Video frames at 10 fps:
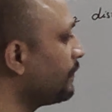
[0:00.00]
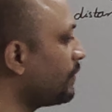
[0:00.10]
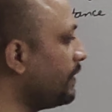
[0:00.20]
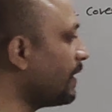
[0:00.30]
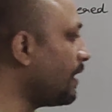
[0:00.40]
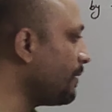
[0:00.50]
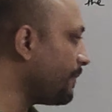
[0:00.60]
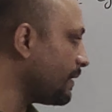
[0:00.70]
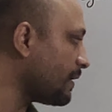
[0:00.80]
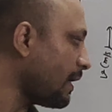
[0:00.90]
तो यहां
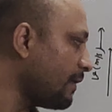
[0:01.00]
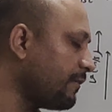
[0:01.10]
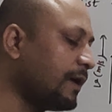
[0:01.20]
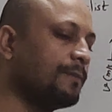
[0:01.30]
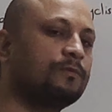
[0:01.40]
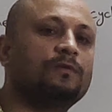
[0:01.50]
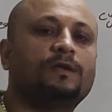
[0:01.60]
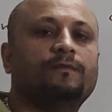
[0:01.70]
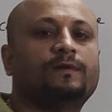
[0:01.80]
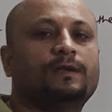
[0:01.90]
पे ग्राफ आपको
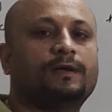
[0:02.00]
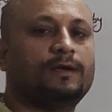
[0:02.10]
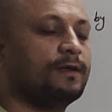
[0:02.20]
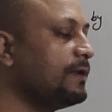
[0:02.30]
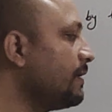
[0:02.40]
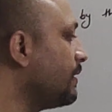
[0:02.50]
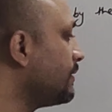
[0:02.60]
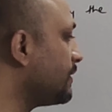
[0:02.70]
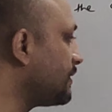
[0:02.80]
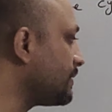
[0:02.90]
गिवन है
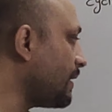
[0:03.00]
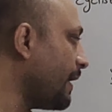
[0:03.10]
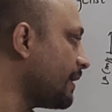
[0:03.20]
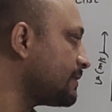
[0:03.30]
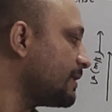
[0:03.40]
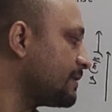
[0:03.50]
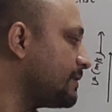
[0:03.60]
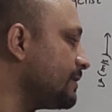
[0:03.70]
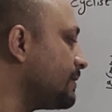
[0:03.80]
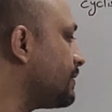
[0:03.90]
दिस इज द एक्स
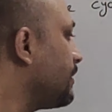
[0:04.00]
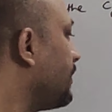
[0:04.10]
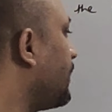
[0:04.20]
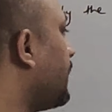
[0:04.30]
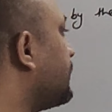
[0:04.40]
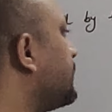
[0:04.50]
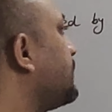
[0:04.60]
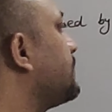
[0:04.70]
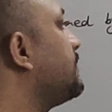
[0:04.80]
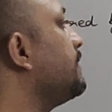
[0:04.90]
एक्सिस एंड
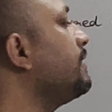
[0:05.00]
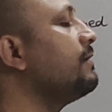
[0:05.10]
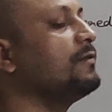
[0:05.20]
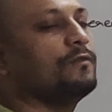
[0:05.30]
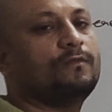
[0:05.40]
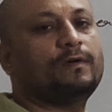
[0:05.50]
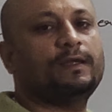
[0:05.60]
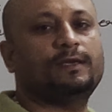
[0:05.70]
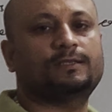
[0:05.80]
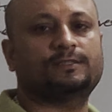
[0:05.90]
दिस इज दाई
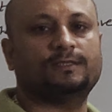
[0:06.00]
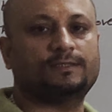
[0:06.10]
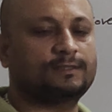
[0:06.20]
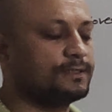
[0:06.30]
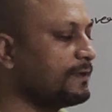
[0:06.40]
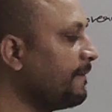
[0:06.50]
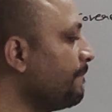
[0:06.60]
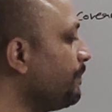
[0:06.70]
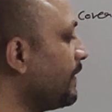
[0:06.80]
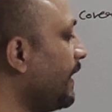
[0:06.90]
वाई एक्सिस
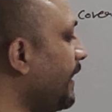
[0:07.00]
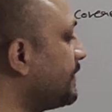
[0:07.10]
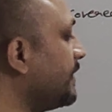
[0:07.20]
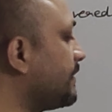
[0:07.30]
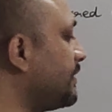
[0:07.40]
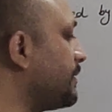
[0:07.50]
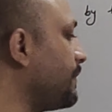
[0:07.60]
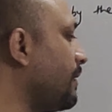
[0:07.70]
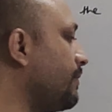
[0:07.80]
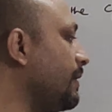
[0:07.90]
एक्स एक्सिस
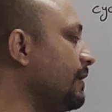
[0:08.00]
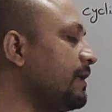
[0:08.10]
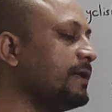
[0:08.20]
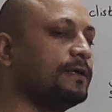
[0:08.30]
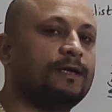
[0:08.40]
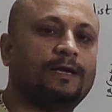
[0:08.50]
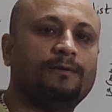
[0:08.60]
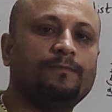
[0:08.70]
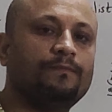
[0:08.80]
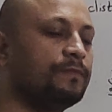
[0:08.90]
पे हमने लिया है
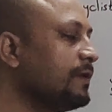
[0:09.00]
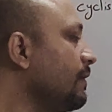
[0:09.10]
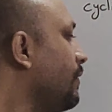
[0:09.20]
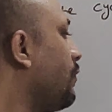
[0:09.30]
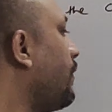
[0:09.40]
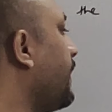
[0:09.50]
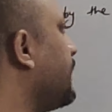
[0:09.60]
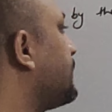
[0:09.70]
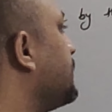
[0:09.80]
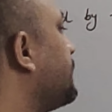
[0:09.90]
टाइम वाई
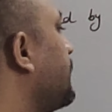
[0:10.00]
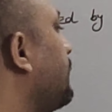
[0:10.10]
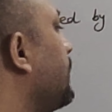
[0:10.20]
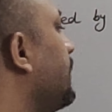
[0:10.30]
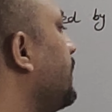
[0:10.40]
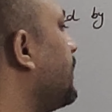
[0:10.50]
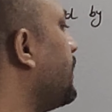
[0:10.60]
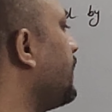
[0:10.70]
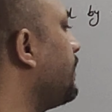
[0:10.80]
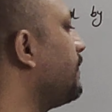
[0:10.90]
एक्सिस पे हमने लिया
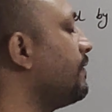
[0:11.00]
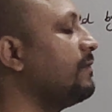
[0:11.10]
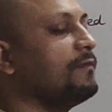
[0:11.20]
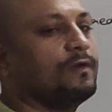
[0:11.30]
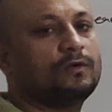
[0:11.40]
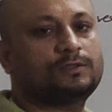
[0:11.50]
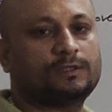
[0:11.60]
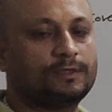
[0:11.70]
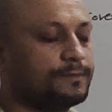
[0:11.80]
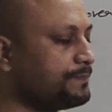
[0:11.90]
है
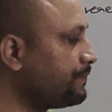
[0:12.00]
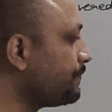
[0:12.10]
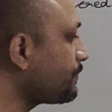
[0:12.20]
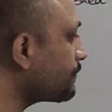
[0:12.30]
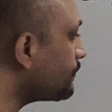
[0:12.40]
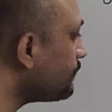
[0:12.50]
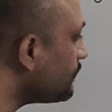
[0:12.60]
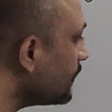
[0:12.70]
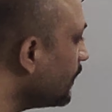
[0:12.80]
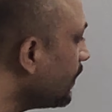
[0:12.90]
वेलोसिटी
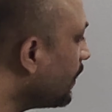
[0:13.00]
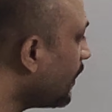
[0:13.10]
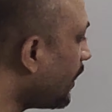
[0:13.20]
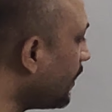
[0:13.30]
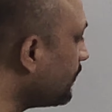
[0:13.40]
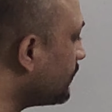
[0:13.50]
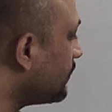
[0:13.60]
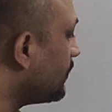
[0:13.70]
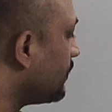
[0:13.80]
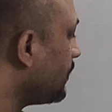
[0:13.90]
अब
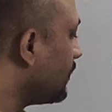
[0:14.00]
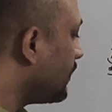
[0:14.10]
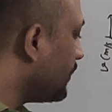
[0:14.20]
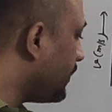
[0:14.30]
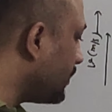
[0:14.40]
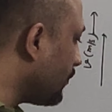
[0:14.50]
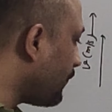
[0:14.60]
ये जो